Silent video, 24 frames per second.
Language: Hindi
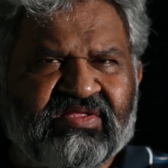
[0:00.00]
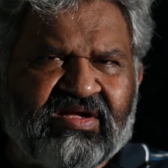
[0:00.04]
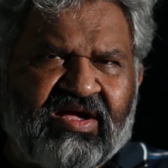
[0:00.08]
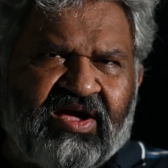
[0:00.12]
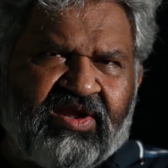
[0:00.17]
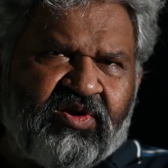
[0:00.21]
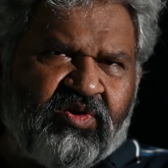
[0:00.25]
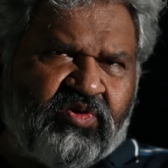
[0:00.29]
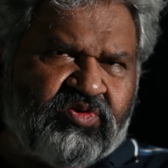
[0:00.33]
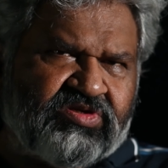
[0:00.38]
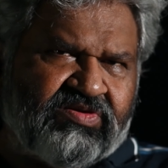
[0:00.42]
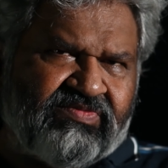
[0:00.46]

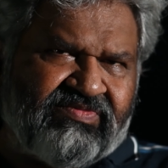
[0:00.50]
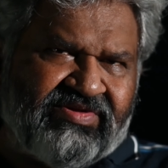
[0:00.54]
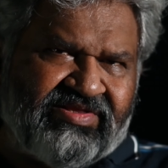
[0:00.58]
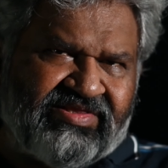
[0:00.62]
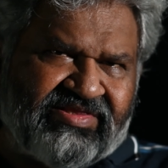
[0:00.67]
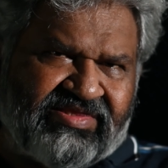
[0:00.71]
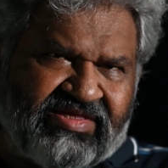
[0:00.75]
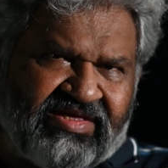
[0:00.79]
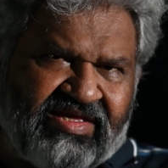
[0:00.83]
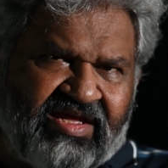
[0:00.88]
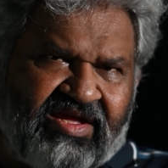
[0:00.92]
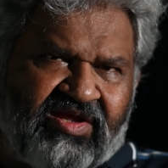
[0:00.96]
दुकानों से
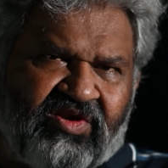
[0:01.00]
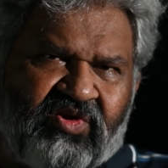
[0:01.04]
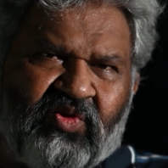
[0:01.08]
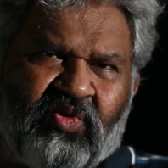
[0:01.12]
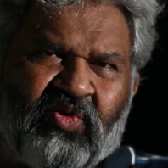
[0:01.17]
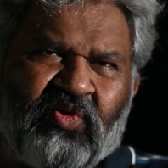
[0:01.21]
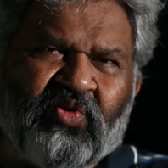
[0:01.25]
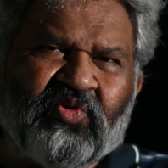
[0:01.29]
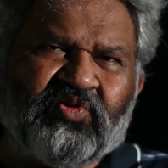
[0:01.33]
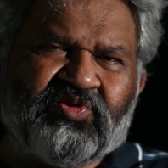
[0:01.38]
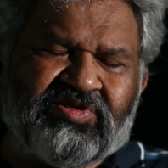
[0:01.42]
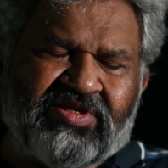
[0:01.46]
मिलते हैं
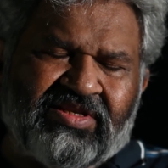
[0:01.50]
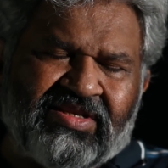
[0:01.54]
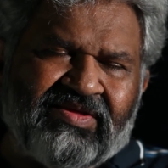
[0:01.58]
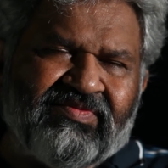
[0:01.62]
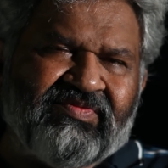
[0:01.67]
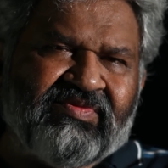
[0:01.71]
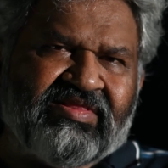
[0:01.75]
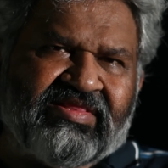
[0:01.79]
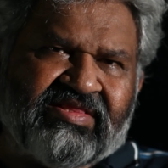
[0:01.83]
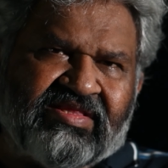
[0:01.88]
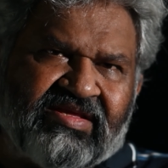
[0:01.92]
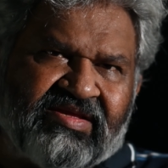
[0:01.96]
लोगों से नहीं
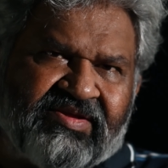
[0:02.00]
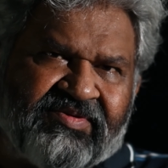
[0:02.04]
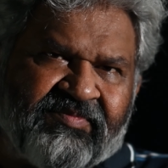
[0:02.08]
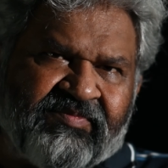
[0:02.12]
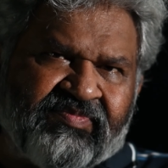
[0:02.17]
मिलते